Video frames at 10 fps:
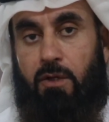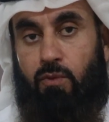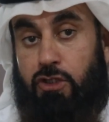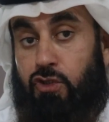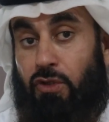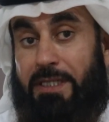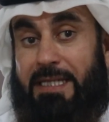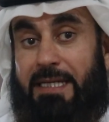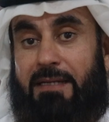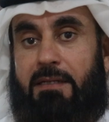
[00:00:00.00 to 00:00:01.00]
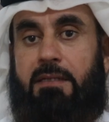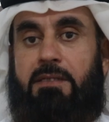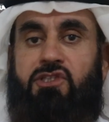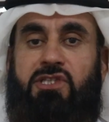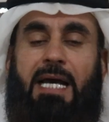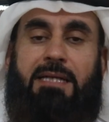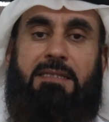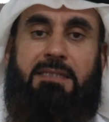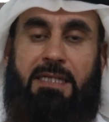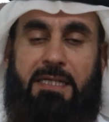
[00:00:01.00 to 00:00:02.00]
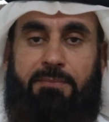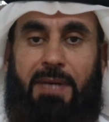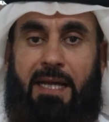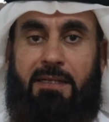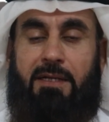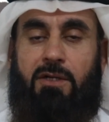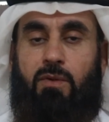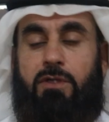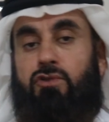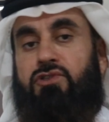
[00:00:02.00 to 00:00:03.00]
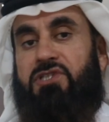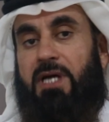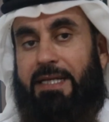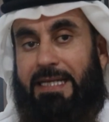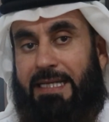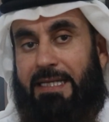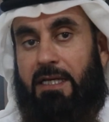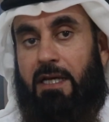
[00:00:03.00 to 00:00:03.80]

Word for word: وتنكر زيادة الإيمان ونقصانه